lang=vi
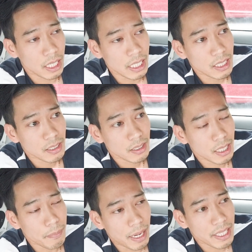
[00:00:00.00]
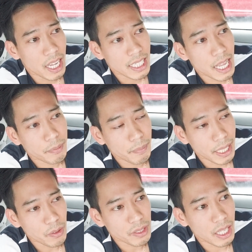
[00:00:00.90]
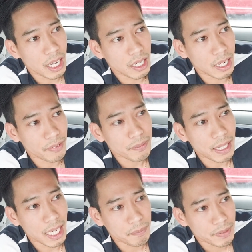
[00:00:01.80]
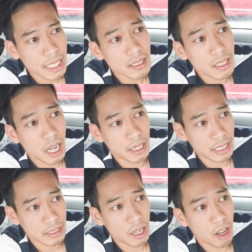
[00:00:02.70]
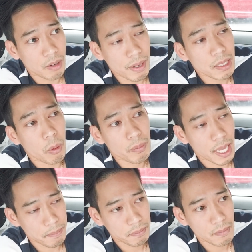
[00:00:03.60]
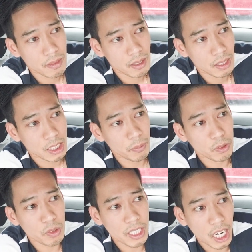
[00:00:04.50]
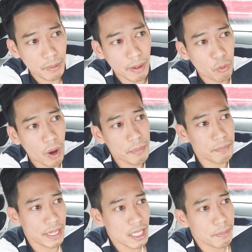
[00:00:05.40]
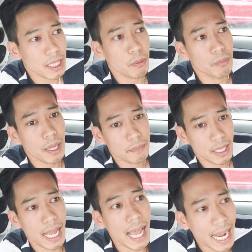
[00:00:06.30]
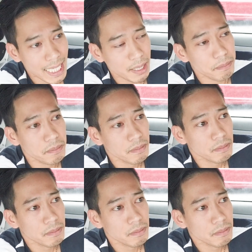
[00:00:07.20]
thì các bạn về Việt Nam các bạn lấy con vợ là các bạn làm giấy tờ này nọ là mất thêm một năm xong rồi con vợ các bạn qua bên Mỹ là mất thêm một năm nữa là hai năm